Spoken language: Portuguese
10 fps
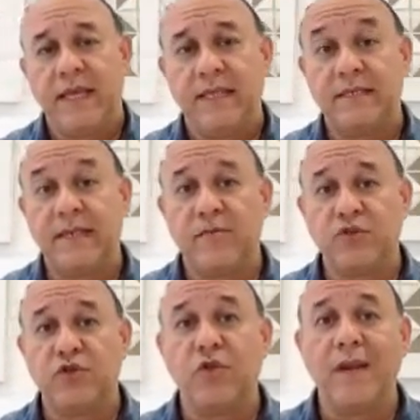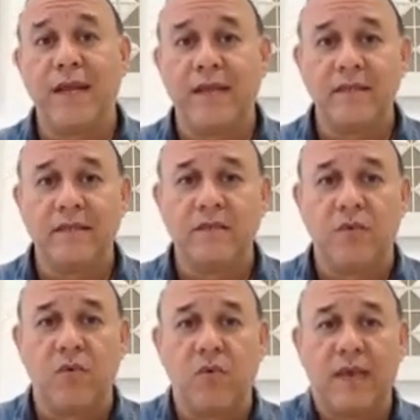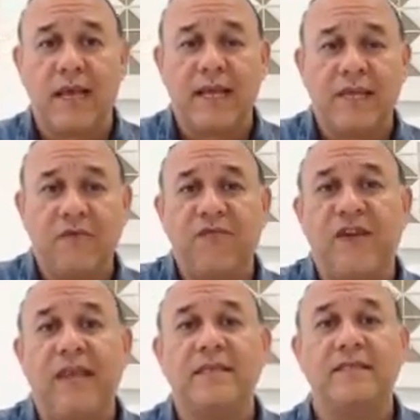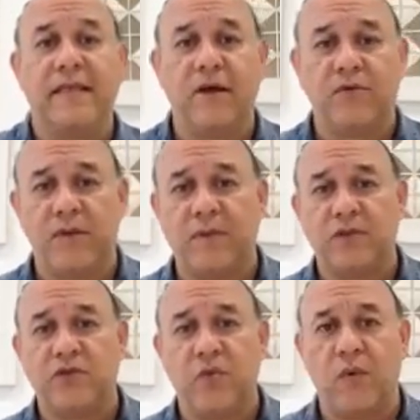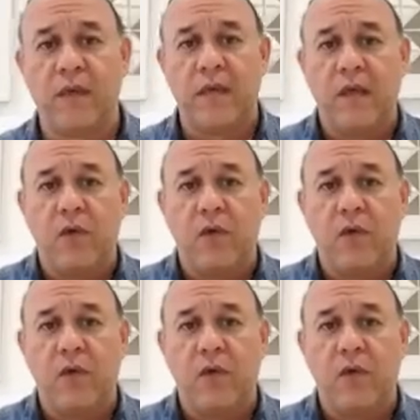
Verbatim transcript: de sermos tolerantes com a diferença da outra pessoa,